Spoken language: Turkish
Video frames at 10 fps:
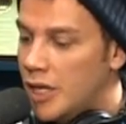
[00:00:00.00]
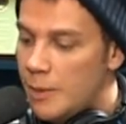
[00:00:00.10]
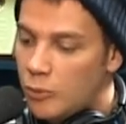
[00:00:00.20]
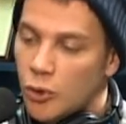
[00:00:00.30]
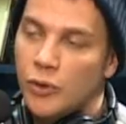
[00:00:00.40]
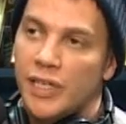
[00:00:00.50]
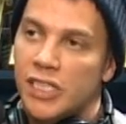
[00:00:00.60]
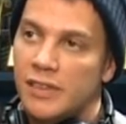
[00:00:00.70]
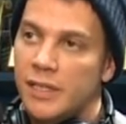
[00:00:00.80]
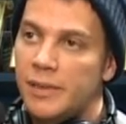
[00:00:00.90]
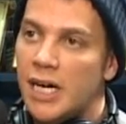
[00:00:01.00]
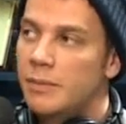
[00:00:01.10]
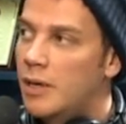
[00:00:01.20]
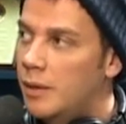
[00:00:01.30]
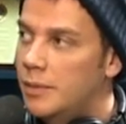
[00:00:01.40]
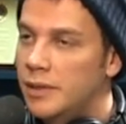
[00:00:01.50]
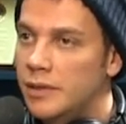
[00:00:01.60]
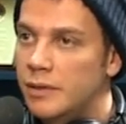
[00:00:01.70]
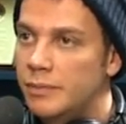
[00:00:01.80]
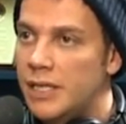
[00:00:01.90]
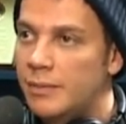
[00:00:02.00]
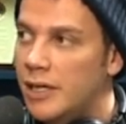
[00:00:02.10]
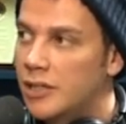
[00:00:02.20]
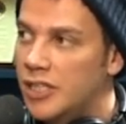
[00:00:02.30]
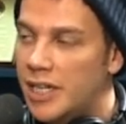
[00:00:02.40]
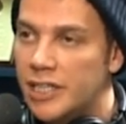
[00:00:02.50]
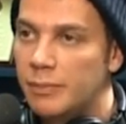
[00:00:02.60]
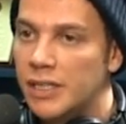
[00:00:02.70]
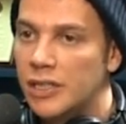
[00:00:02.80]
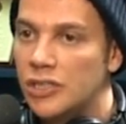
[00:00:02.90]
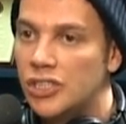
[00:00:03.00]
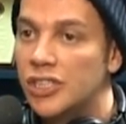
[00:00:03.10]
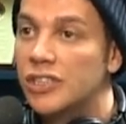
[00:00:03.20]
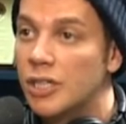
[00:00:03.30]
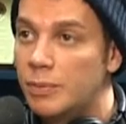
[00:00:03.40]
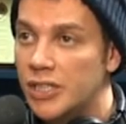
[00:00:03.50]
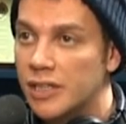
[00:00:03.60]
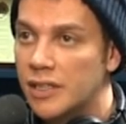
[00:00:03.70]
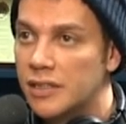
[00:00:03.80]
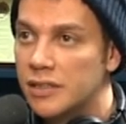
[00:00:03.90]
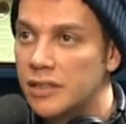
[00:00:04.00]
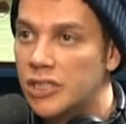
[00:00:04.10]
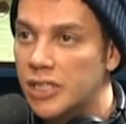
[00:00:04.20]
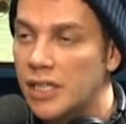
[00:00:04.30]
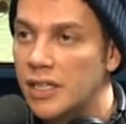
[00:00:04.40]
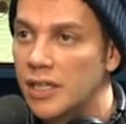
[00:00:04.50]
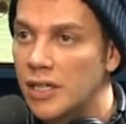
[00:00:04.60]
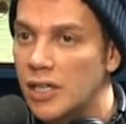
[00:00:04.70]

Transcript: Ebru Gündeş ve İbrahim abi benim şarkımla çıkış yapacaklar Süper. inşallah.